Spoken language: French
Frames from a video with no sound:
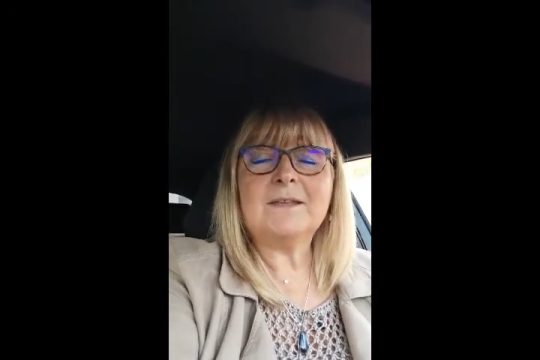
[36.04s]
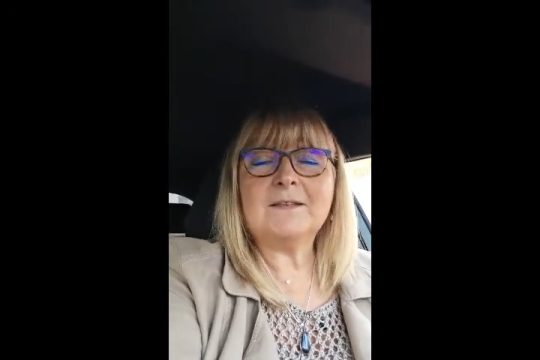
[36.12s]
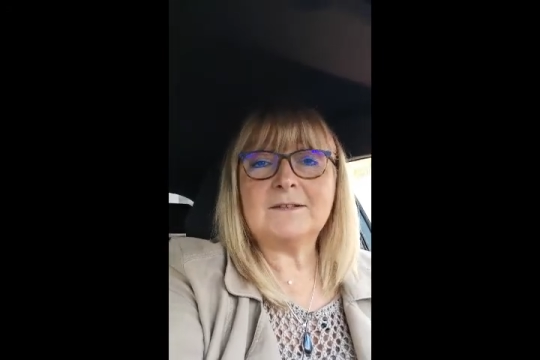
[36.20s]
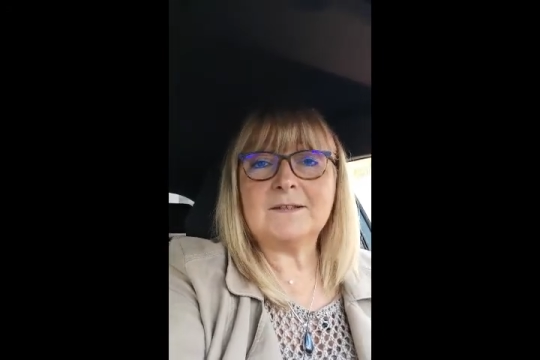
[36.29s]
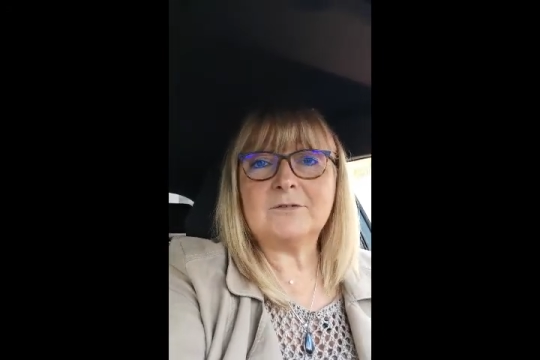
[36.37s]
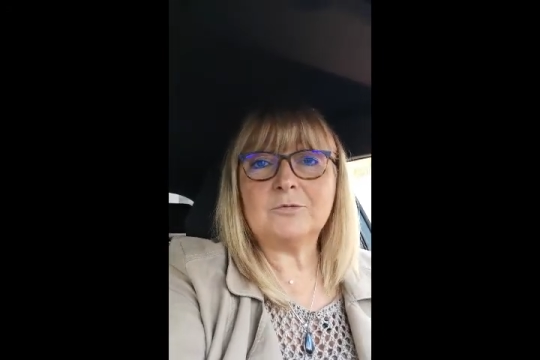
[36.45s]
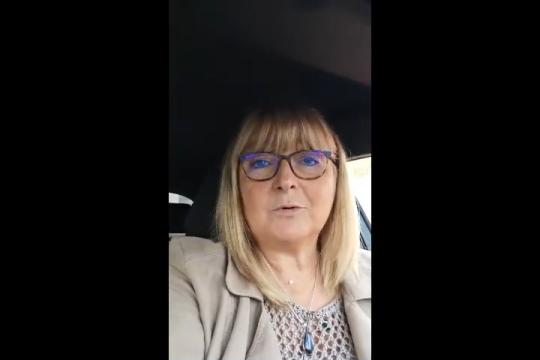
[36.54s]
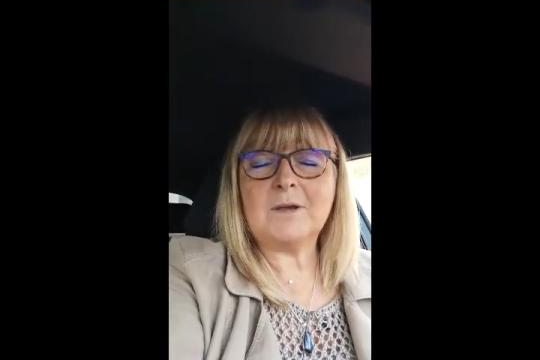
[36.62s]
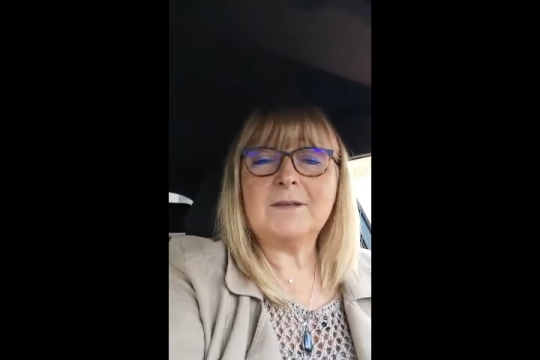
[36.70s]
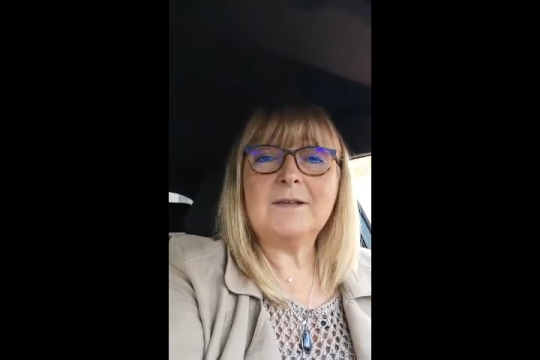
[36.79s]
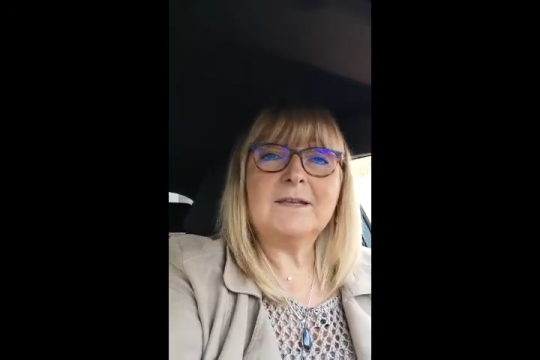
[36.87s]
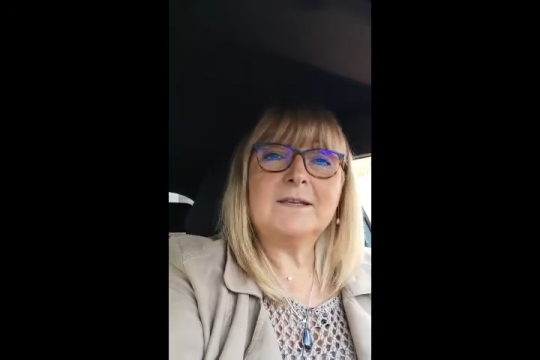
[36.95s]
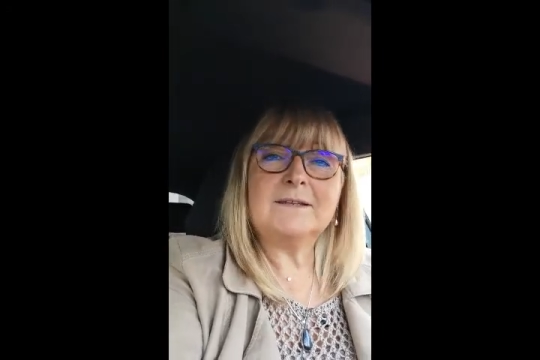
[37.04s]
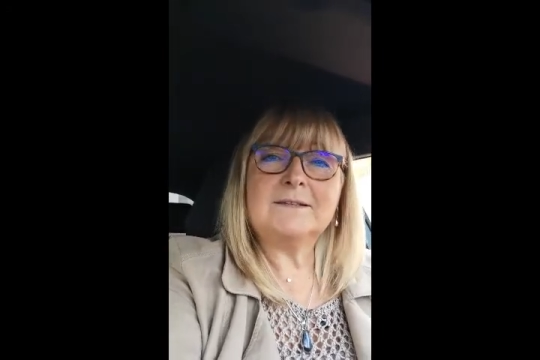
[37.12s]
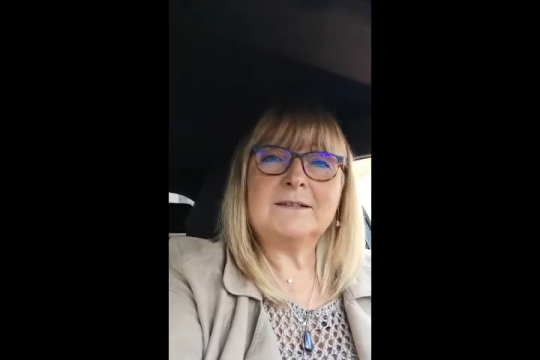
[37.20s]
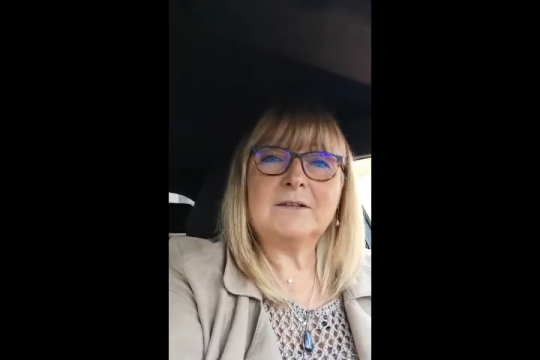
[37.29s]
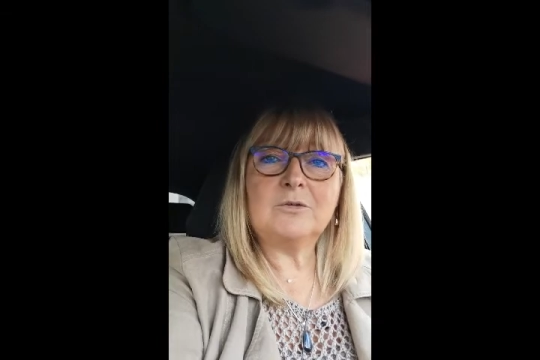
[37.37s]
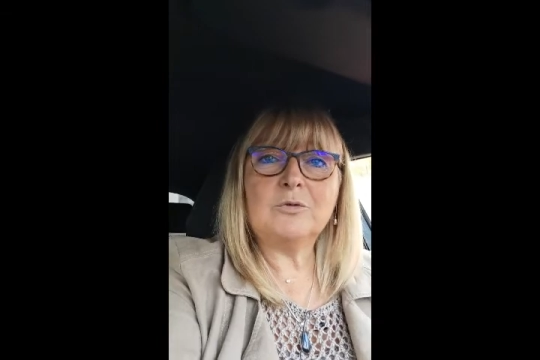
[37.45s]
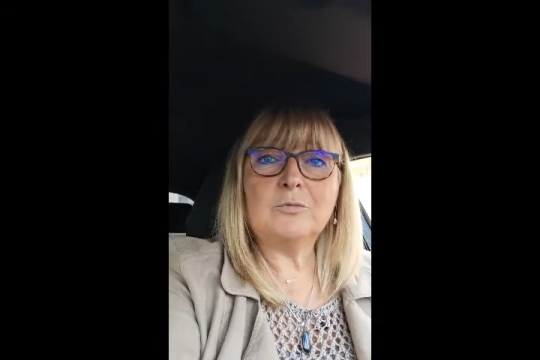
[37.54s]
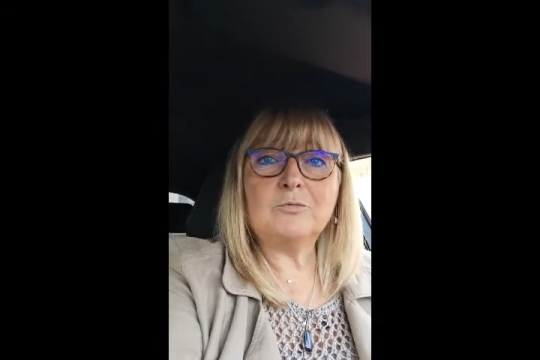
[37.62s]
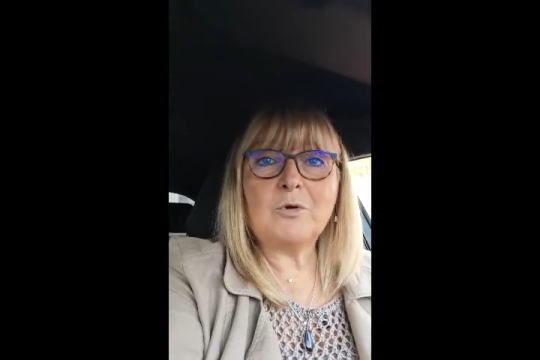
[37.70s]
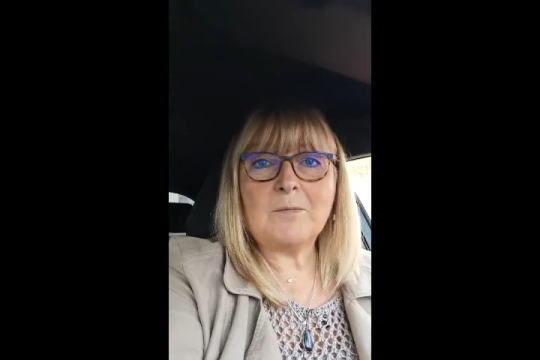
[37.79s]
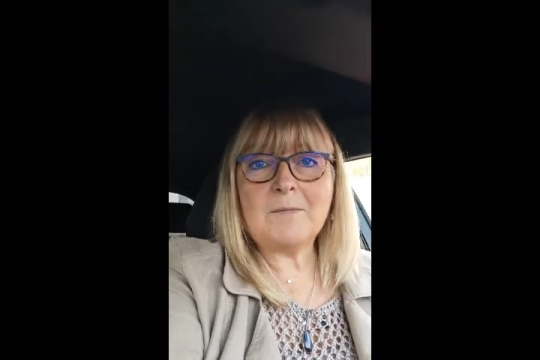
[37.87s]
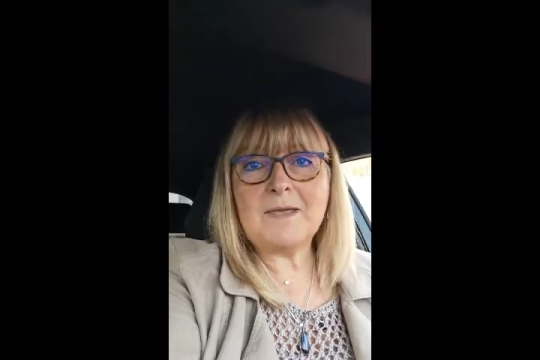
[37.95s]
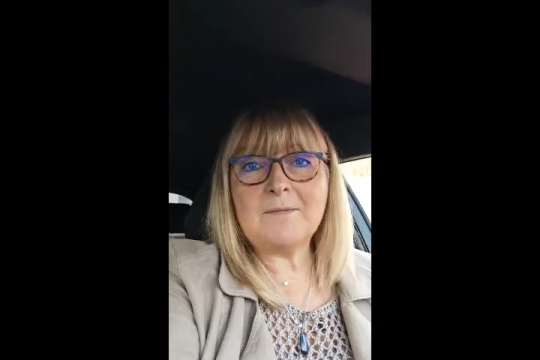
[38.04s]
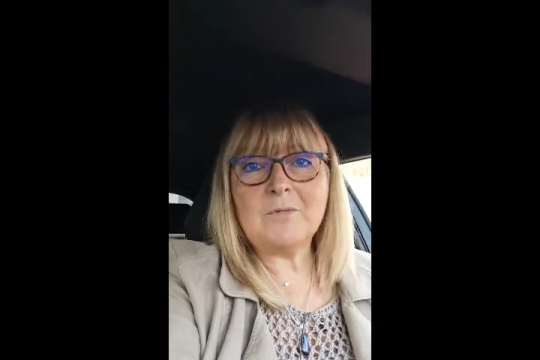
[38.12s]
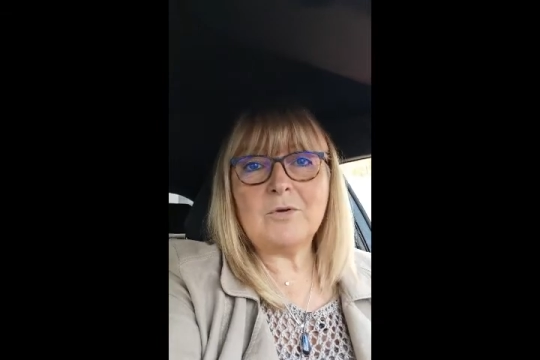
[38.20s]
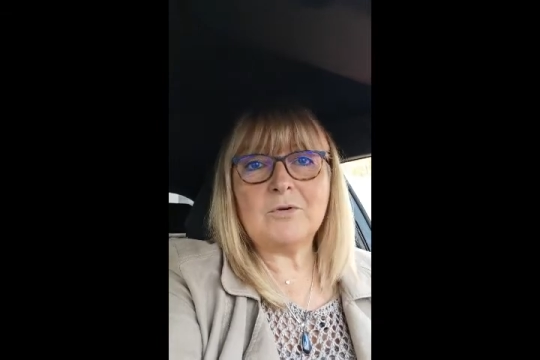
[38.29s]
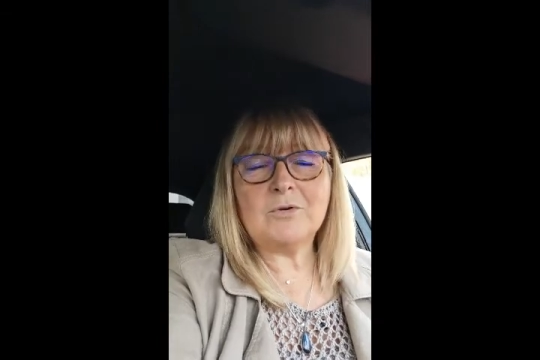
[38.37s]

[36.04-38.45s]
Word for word: et ces soins, c'est que moi-même,